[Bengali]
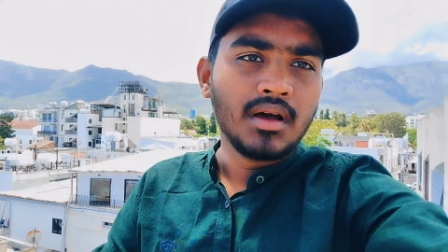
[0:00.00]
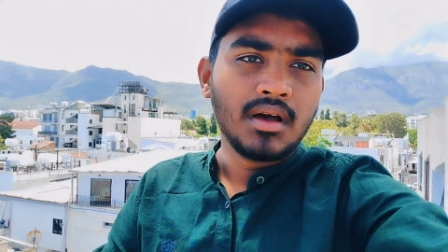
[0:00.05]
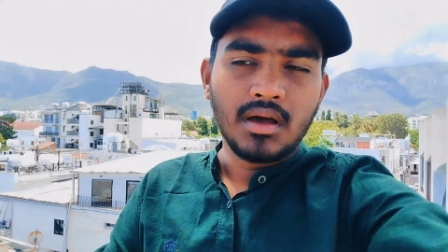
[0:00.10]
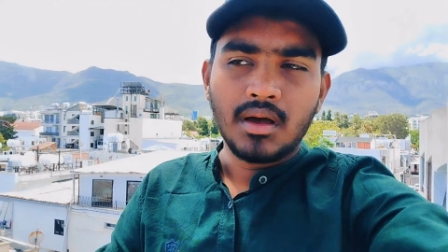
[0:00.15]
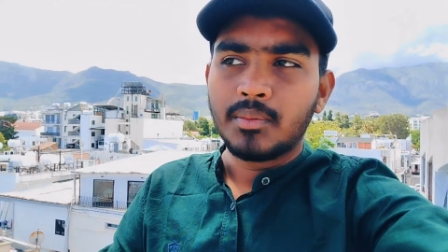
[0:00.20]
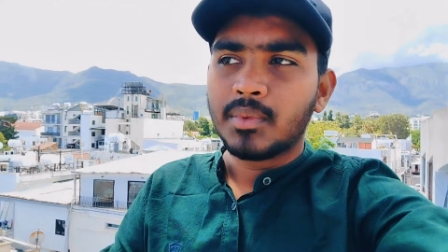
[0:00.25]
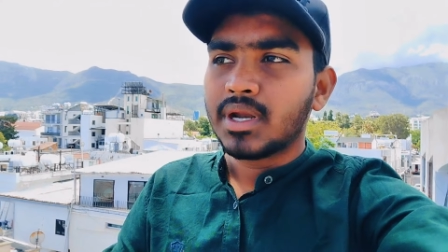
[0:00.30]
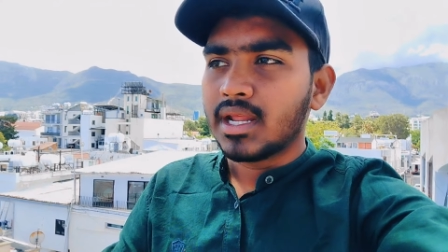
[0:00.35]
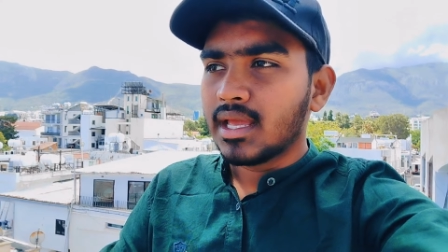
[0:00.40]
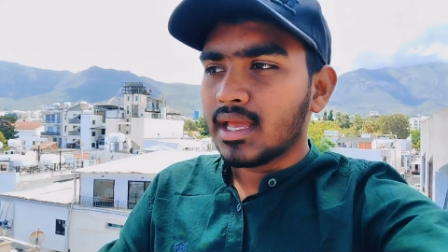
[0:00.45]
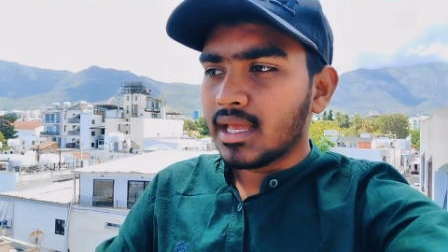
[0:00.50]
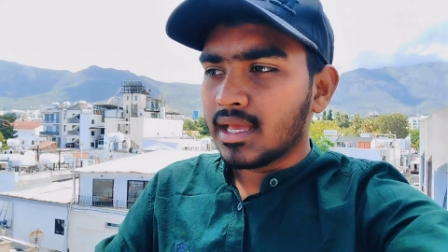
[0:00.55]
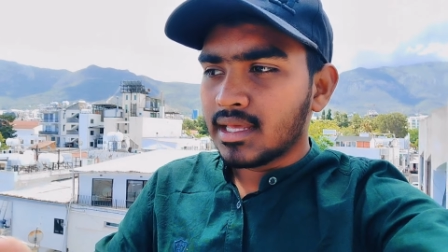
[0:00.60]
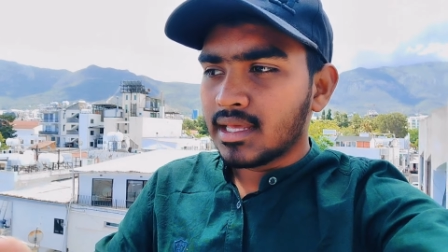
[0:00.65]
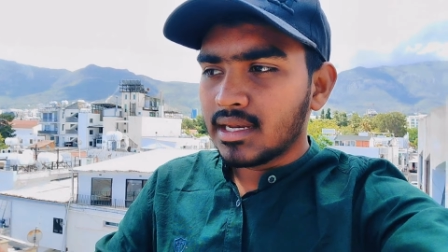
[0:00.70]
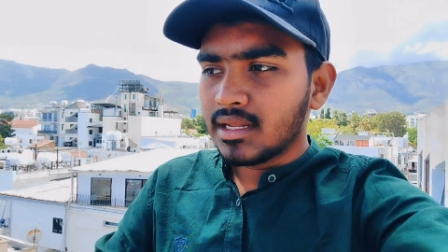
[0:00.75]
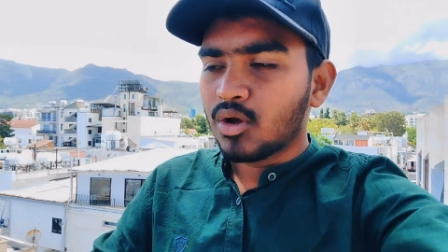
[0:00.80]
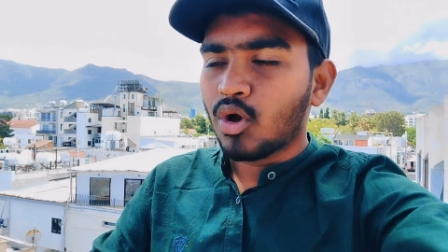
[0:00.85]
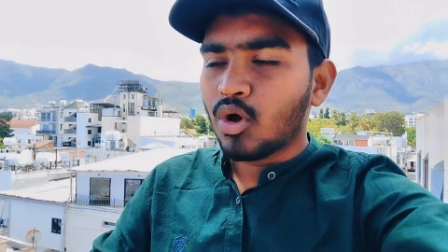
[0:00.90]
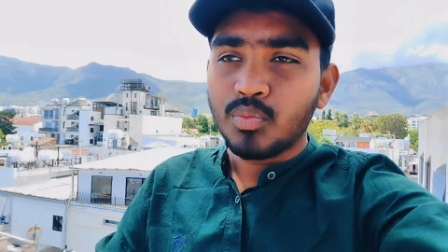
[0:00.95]
মানে এখানে
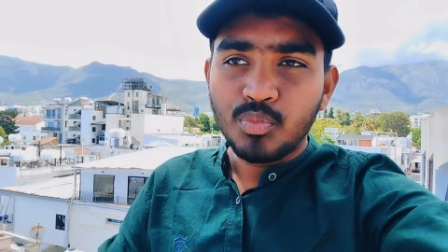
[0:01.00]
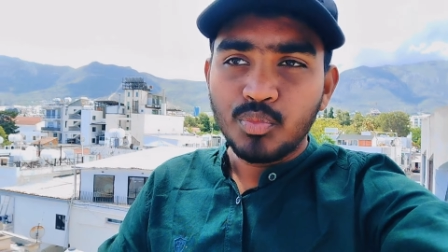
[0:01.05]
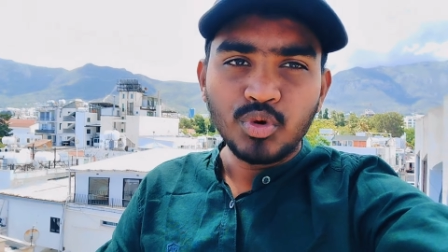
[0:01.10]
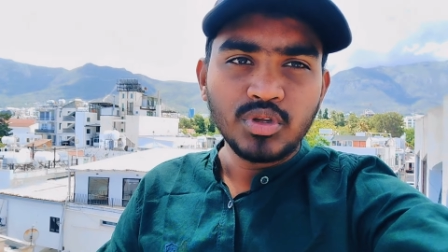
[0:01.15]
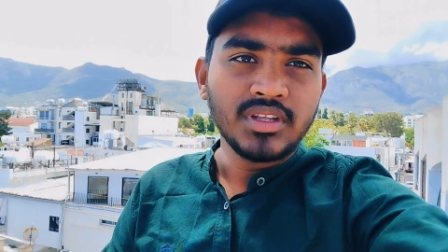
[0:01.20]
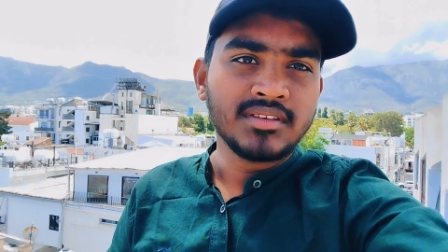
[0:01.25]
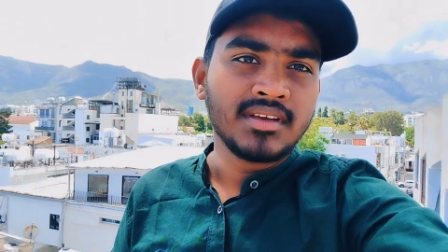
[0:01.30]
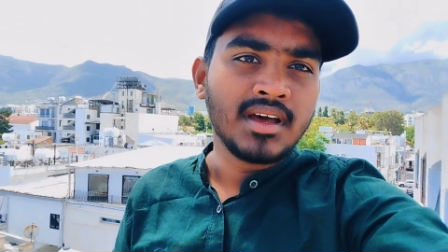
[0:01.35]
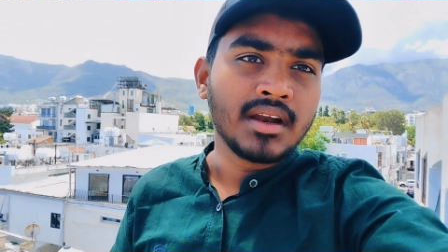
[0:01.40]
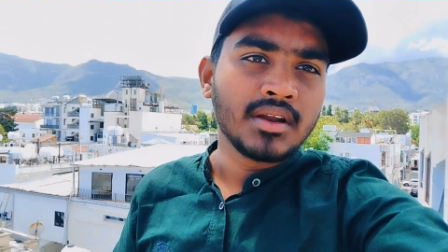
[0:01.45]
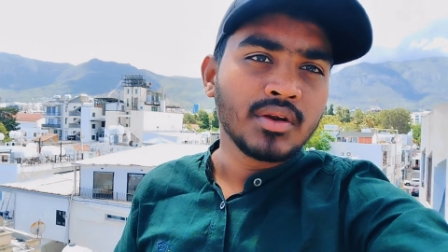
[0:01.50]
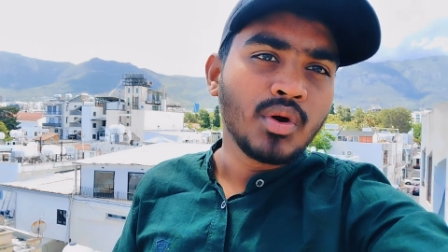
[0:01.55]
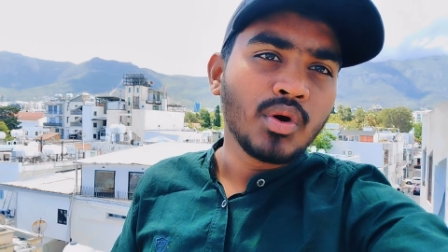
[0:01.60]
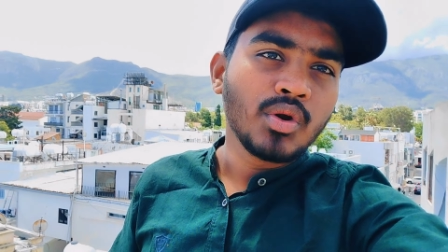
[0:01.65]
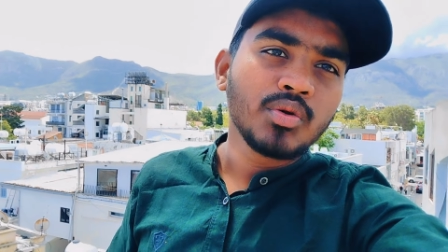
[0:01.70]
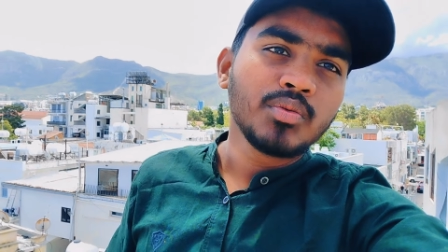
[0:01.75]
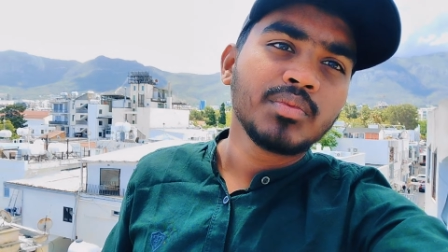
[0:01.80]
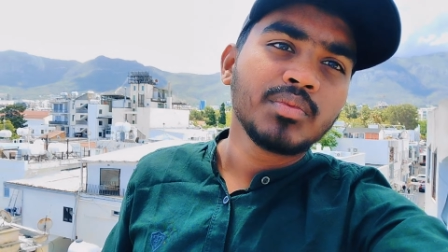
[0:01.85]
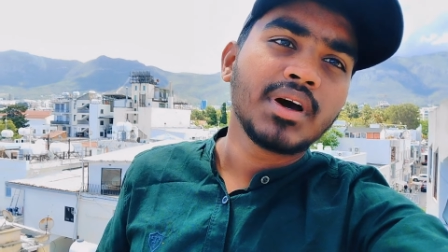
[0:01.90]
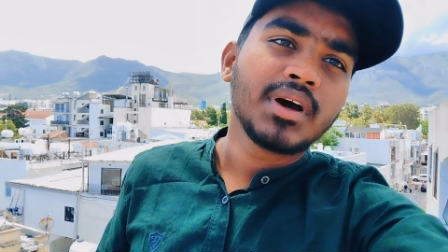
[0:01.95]
গরম পড়তেছে আর
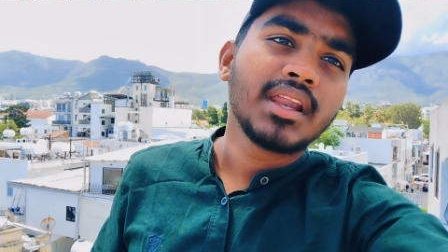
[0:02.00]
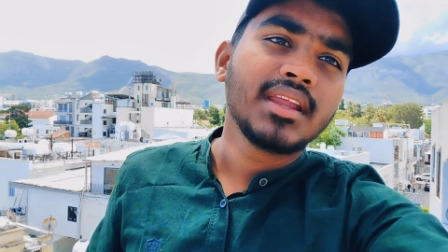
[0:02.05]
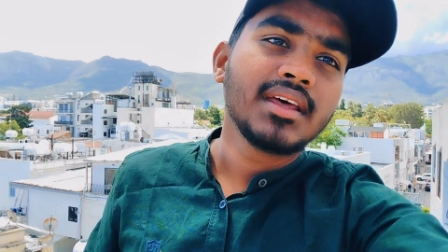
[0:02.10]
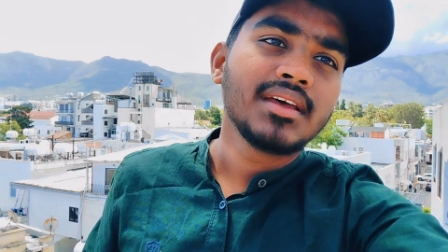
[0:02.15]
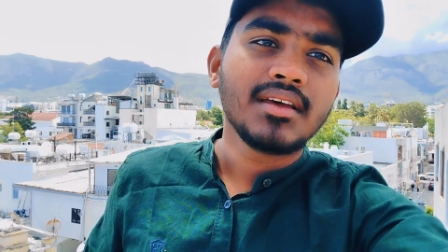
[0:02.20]
গরমকালে